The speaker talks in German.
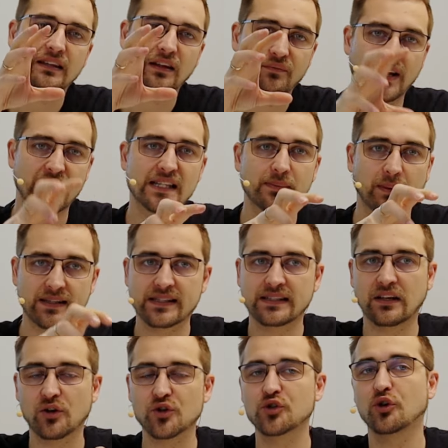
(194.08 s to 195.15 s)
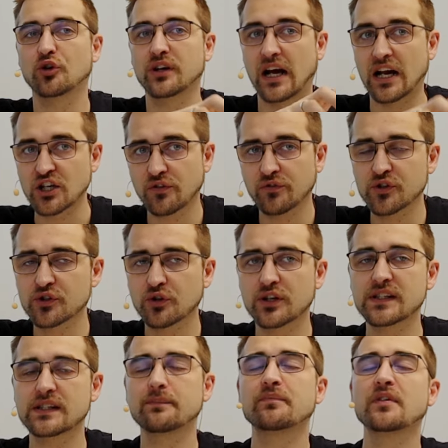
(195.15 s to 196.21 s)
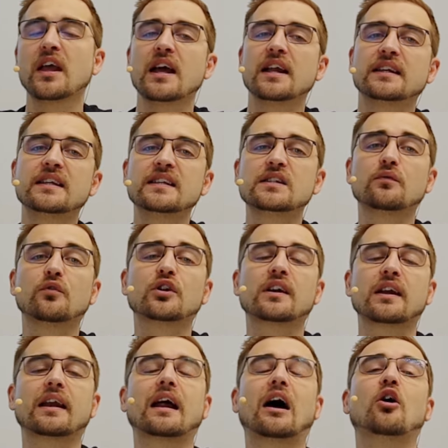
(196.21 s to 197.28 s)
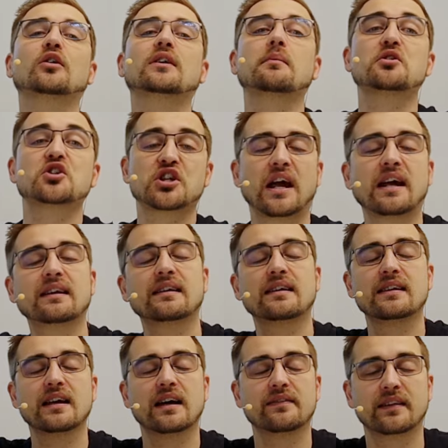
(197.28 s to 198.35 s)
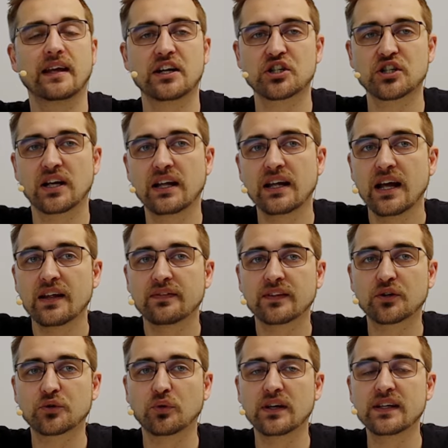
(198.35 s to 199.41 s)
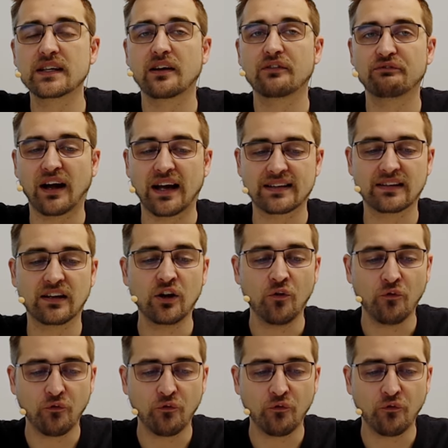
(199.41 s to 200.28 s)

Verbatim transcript: dann wären 20.000 Euro die Anschaffungskosten. Diese würde dann auch der Beschenkte hier an der Stelle natürlich weiter